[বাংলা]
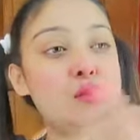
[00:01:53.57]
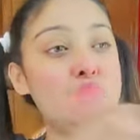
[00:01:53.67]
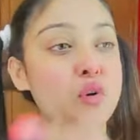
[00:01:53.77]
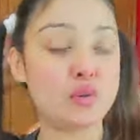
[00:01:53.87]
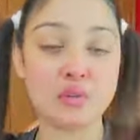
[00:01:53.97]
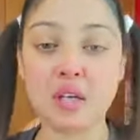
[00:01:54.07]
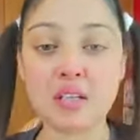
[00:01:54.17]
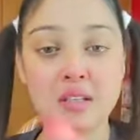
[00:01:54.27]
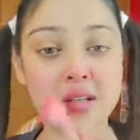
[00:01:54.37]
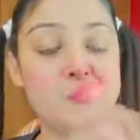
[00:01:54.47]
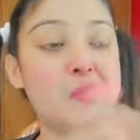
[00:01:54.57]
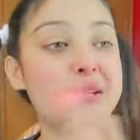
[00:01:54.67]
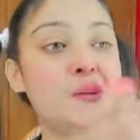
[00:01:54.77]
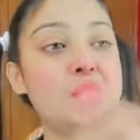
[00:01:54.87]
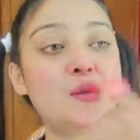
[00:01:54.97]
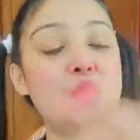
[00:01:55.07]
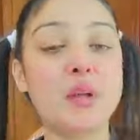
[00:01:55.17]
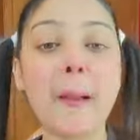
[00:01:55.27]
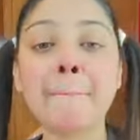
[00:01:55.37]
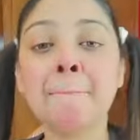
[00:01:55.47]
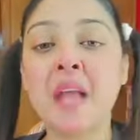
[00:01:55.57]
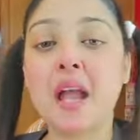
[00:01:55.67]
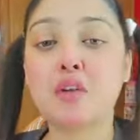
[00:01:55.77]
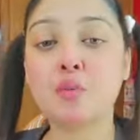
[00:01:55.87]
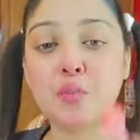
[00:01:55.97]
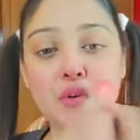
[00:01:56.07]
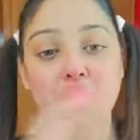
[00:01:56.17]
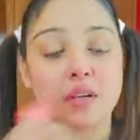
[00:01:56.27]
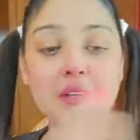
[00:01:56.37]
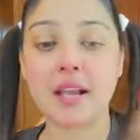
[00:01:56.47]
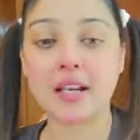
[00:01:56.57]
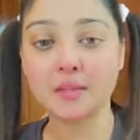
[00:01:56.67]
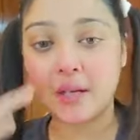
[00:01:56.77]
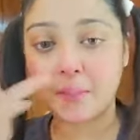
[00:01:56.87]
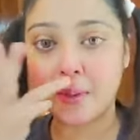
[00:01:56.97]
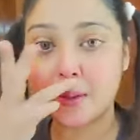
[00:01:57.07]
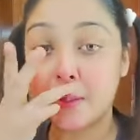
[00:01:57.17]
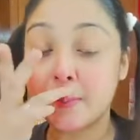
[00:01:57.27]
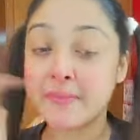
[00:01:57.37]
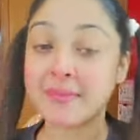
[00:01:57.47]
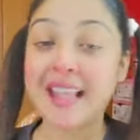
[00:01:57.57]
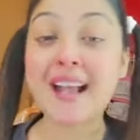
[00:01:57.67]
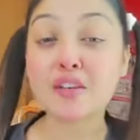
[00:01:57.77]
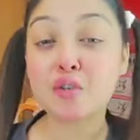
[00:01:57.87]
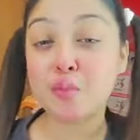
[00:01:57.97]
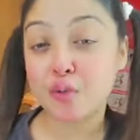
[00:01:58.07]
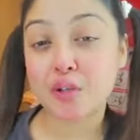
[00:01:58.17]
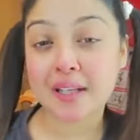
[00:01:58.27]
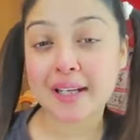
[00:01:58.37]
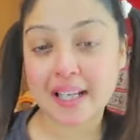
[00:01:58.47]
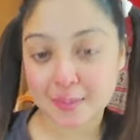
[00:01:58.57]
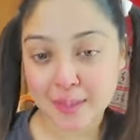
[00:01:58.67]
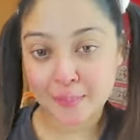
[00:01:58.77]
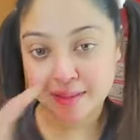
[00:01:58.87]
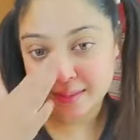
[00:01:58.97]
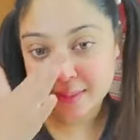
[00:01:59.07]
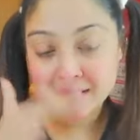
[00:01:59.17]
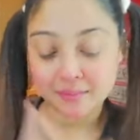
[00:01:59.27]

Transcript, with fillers: নয়শো ষাট টাকার পারচেস করে একশো পনেরো টাকা ক্যাশব্যাক পেয়েছি একশো পনেরো টাকা ক্যাশব্যাক পাইছি ভাই